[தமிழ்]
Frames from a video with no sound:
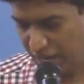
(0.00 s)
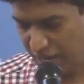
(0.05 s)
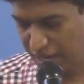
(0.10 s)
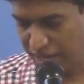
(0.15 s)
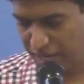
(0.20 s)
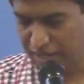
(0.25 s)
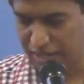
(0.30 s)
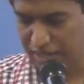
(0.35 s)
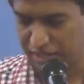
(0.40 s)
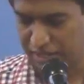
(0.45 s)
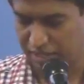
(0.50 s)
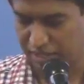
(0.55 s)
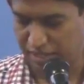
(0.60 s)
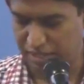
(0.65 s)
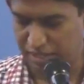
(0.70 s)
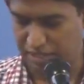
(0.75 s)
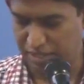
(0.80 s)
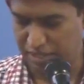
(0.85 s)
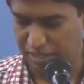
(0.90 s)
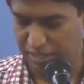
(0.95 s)
ஆனால்
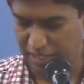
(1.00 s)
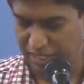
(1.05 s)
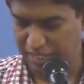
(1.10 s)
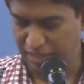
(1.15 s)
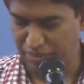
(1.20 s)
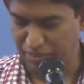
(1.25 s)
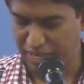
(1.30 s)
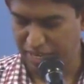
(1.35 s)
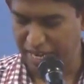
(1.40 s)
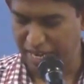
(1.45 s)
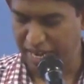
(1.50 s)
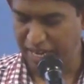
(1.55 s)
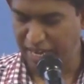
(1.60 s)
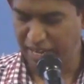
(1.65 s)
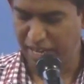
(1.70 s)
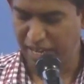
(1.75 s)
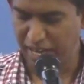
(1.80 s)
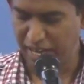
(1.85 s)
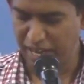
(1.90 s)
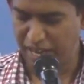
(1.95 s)
அவங்க
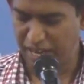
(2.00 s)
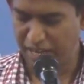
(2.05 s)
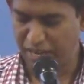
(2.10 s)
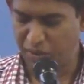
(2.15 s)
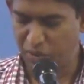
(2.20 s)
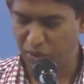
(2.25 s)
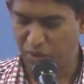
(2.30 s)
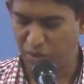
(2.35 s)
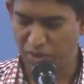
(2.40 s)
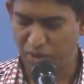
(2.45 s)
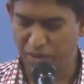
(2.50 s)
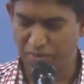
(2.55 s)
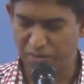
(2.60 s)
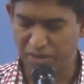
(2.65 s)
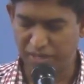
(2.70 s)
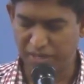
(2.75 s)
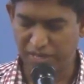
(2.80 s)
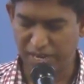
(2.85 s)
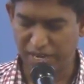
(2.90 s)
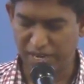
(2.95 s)
கேட்டதெல்லாம்
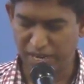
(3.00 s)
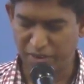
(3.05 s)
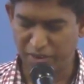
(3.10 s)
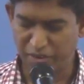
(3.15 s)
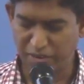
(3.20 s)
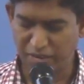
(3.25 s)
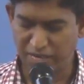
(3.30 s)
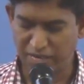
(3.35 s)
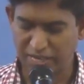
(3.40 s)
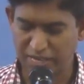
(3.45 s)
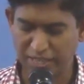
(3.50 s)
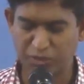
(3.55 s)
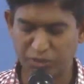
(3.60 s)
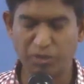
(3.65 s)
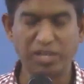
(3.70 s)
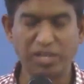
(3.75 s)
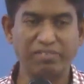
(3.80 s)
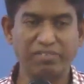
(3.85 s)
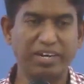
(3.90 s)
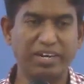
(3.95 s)
கொடுக்கப்பட்டது ஆனால் அவர்கள்
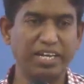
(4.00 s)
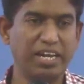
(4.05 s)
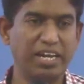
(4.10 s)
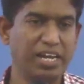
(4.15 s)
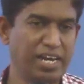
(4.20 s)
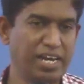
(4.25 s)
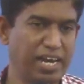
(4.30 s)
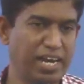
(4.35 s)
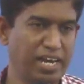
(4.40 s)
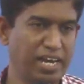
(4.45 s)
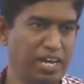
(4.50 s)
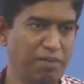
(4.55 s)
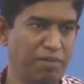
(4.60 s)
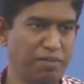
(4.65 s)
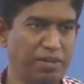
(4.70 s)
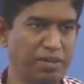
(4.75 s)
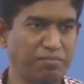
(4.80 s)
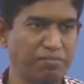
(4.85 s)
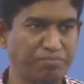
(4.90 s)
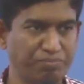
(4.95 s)
கர்த்துடைய வழியில்
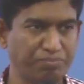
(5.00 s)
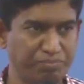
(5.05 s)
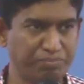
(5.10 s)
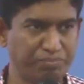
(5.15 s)
நடக்காமல்